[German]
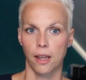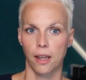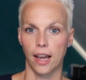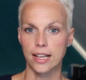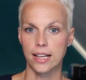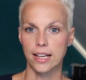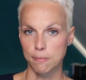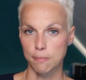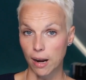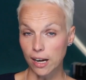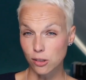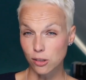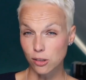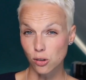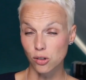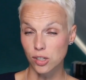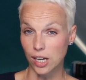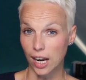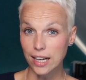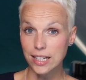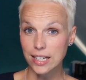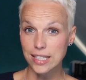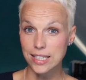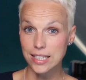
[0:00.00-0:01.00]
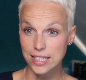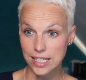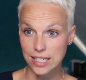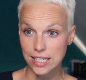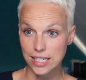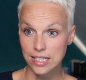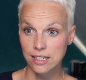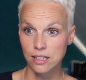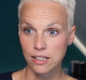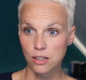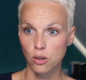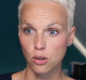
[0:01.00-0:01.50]
es macht total
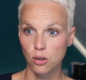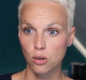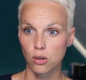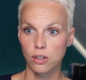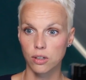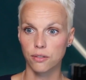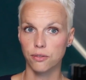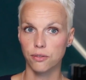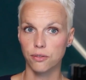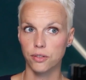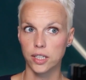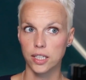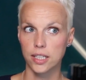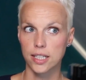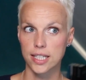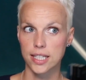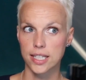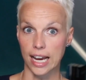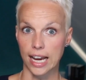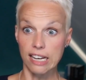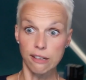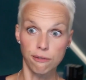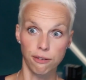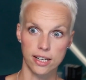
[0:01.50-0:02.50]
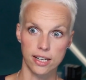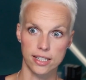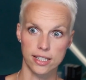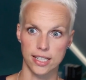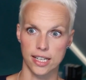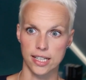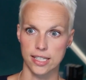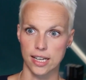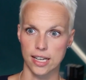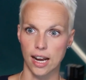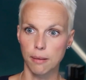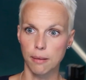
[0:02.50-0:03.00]
Sinn, irgendwie
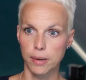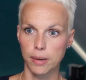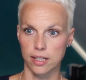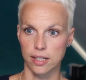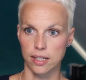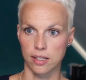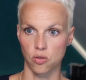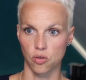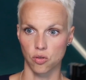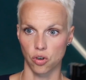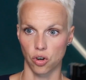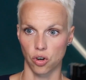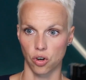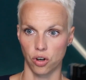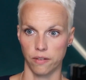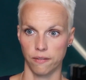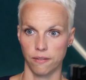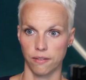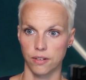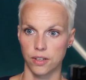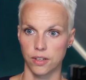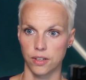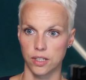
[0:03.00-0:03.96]
zeitversetzt arbeiten zu können.